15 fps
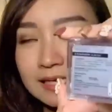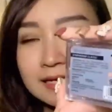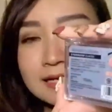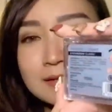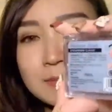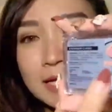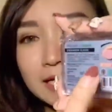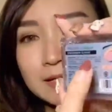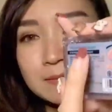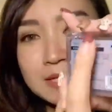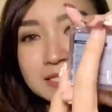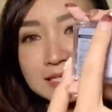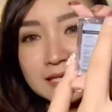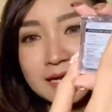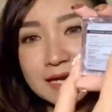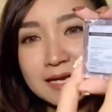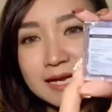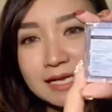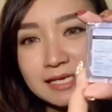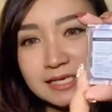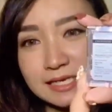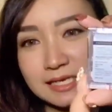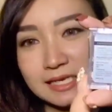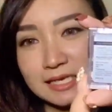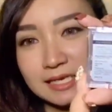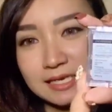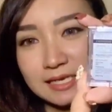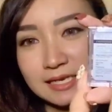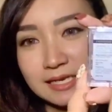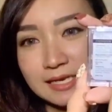di belakangnya biasanya ada ini
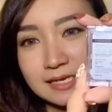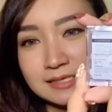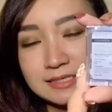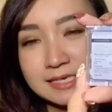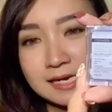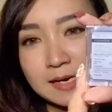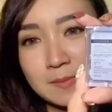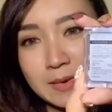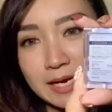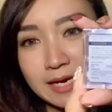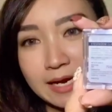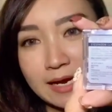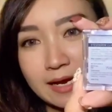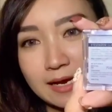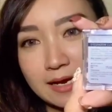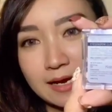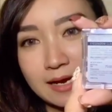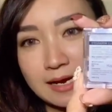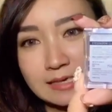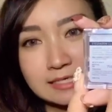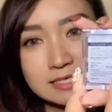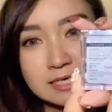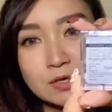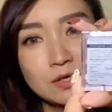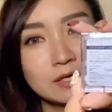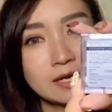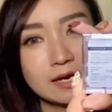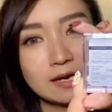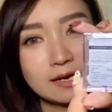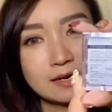Cara pakai
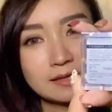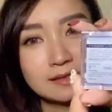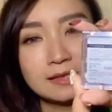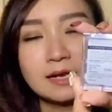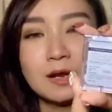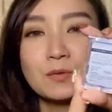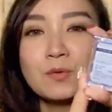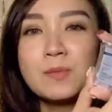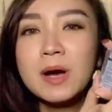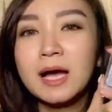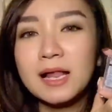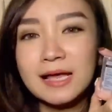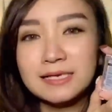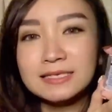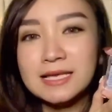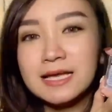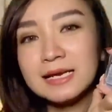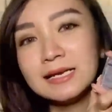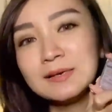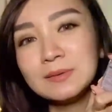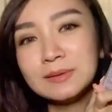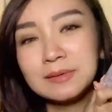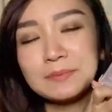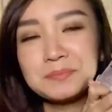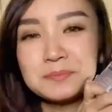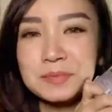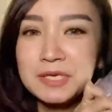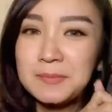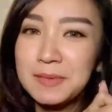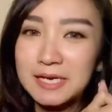eyeshadownya Ntar aku bakal ajarin
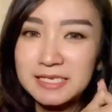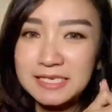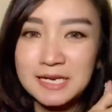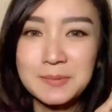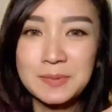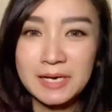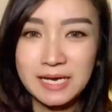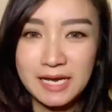gimana cara pakai